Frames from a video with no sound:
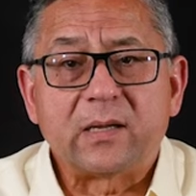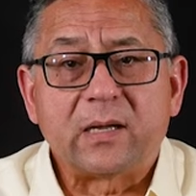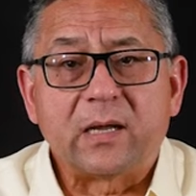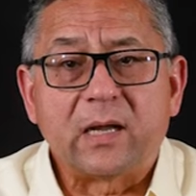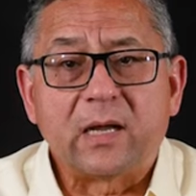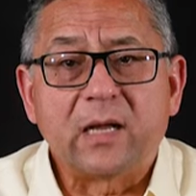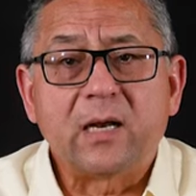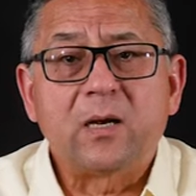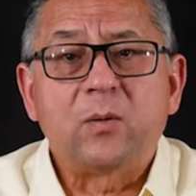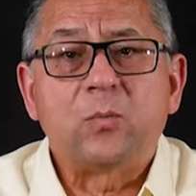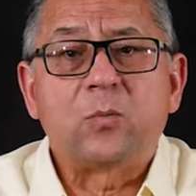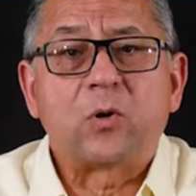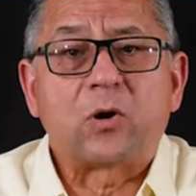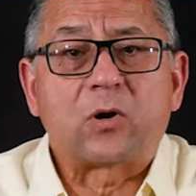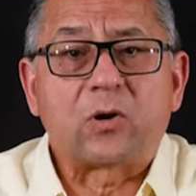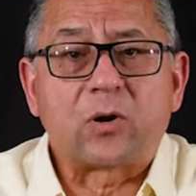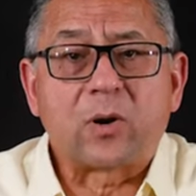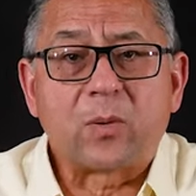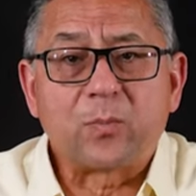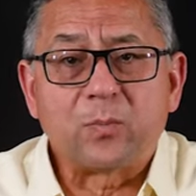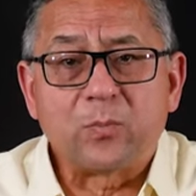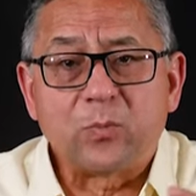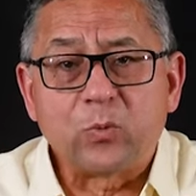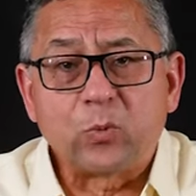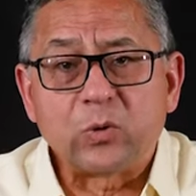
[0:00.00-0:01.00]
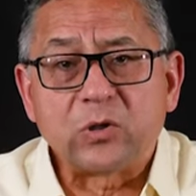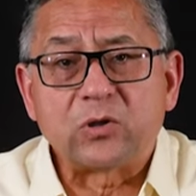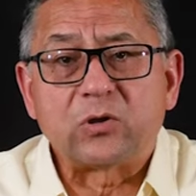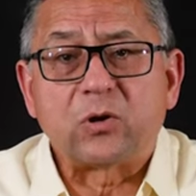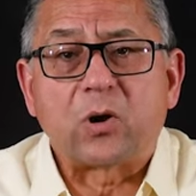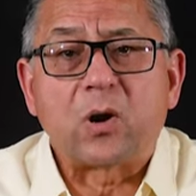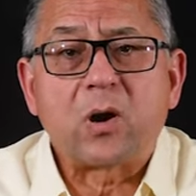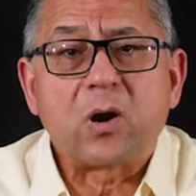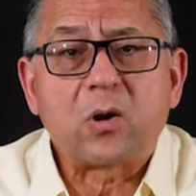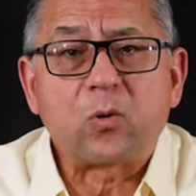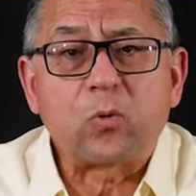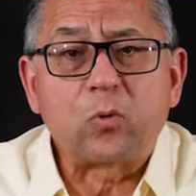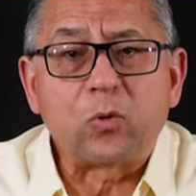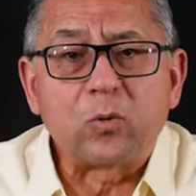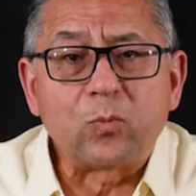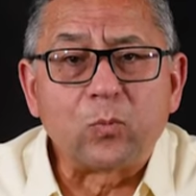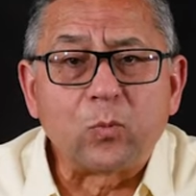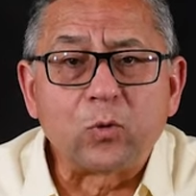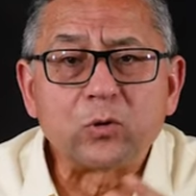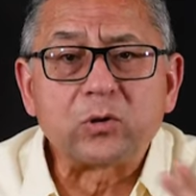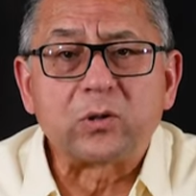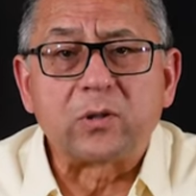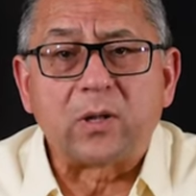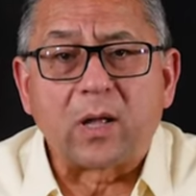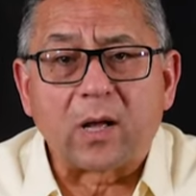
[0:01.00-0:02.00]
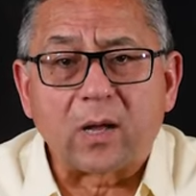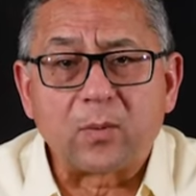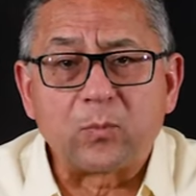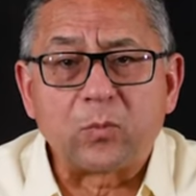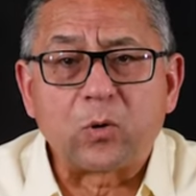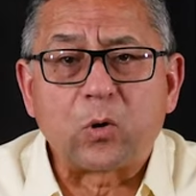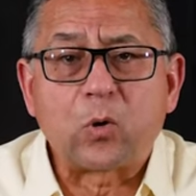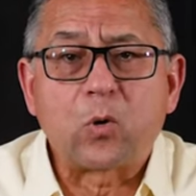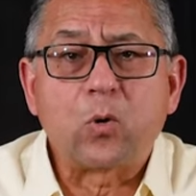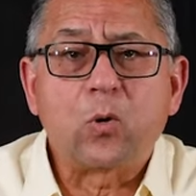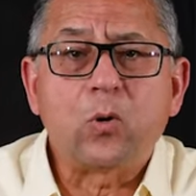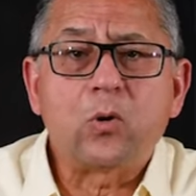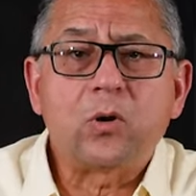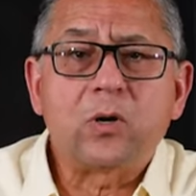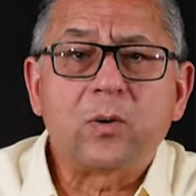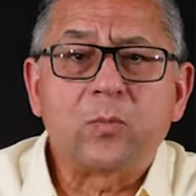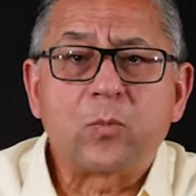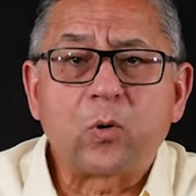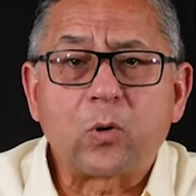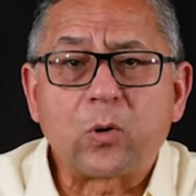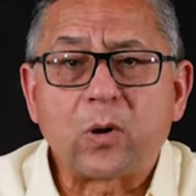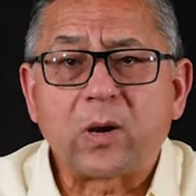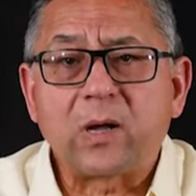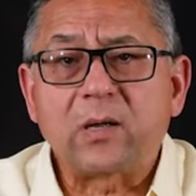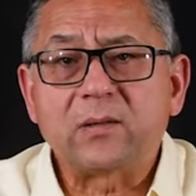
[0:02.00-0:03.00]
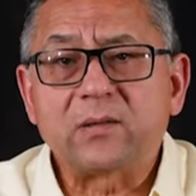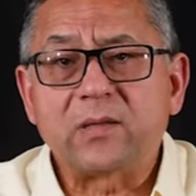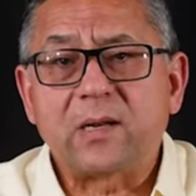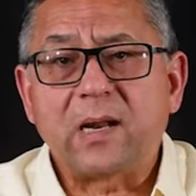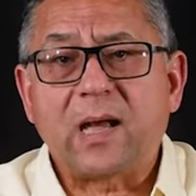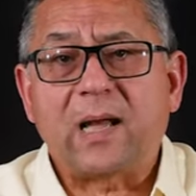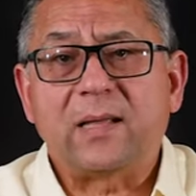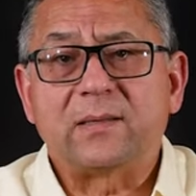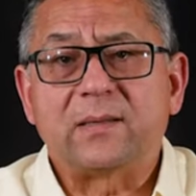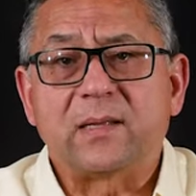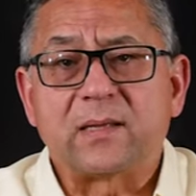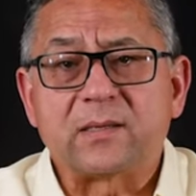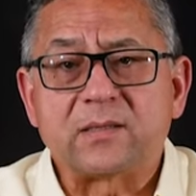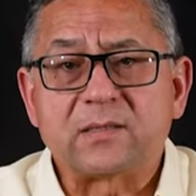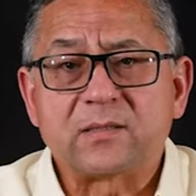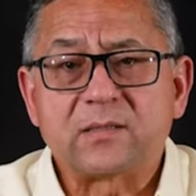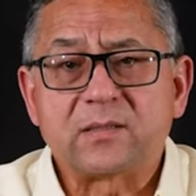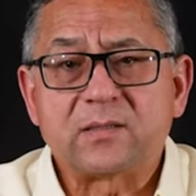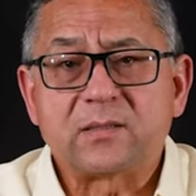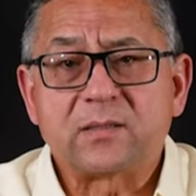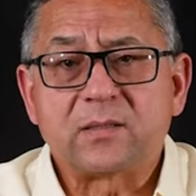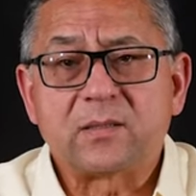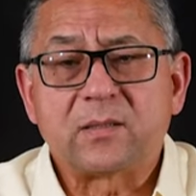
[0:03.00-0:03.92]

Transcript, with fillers: علم الرب وإدراكه المطلق بكل مجريات الأحداث